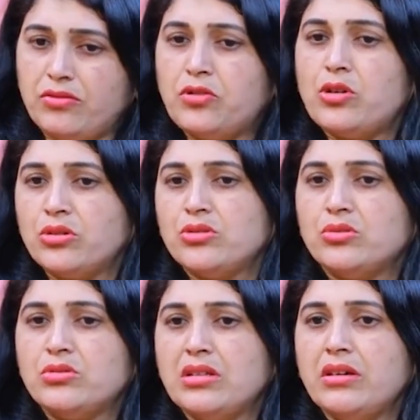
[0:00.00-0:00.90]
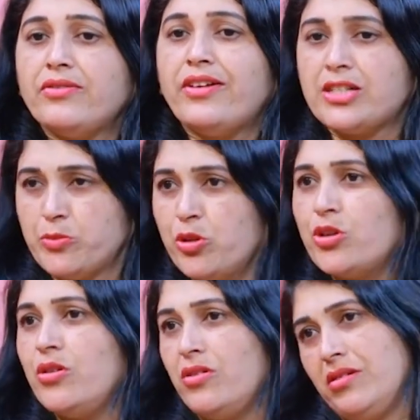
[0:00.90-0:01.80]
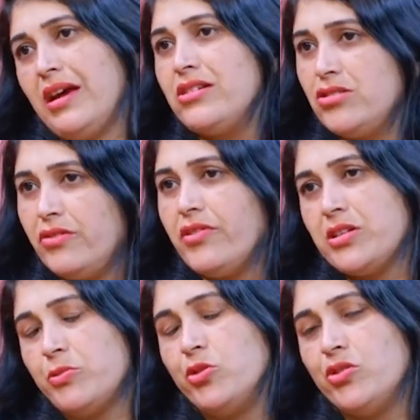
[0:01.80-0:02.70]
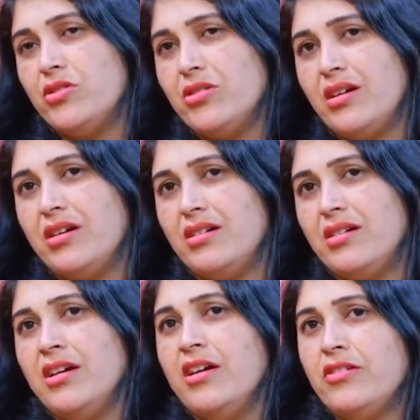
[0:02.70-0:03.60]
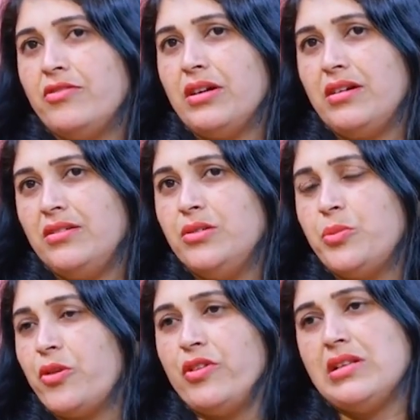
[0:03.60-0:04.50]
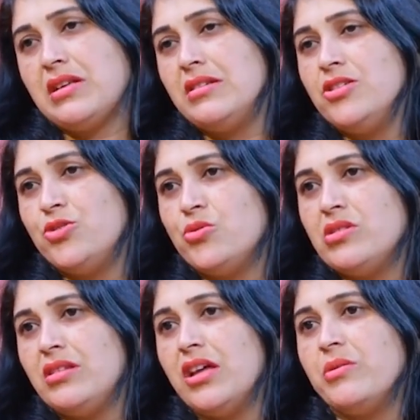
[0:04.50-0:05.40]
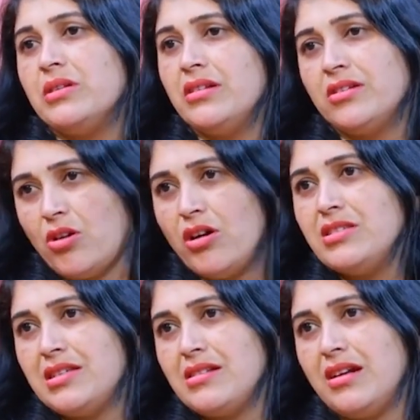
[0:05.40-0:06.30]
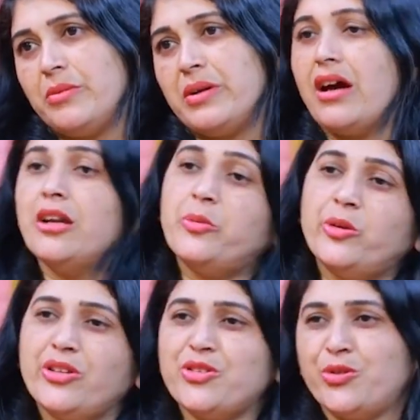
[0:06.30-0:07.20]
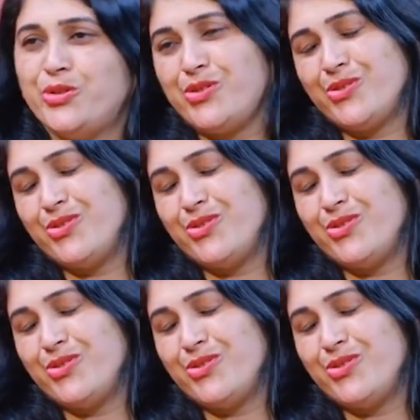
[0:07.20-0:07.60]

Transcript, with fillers: ఫోటో చూసి ఫేస్బుక్లో యాక్చువల్లీ ఫేస్బుక్లో నా ఇది ప్రొఫైల్స్ అన్ని చూసి తర్వాత నాకు కాల్ చేశారనమాట అన్నపూర్ణ స్టూడియోస్